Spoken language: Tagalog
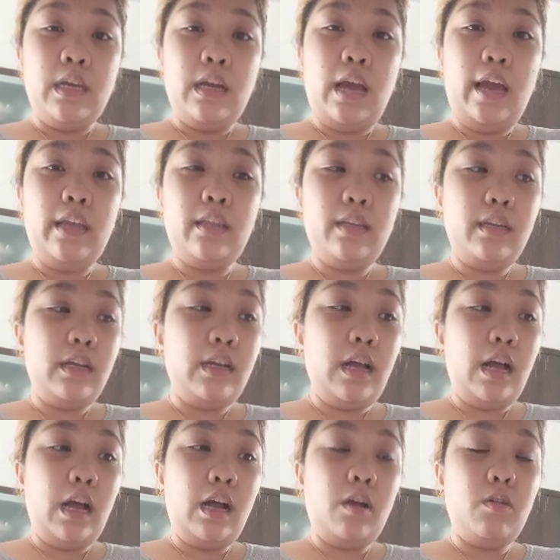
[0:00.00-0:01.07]
kahit na
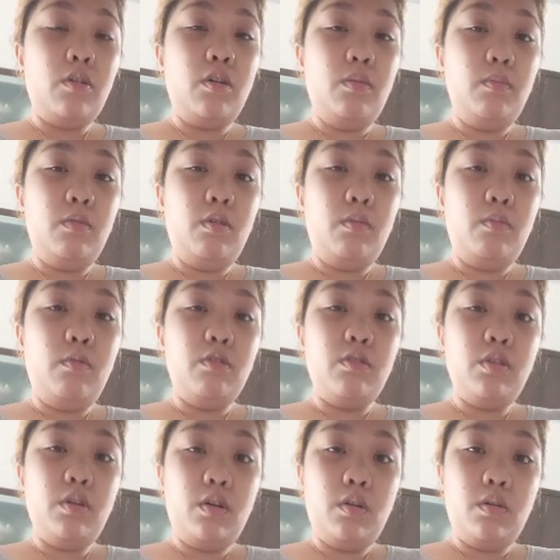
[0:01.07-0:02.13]
nagkakagulo ang buong
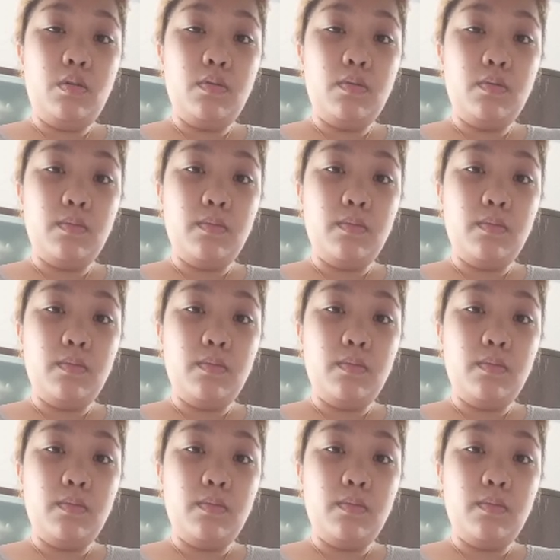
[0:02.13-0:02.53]
mundo.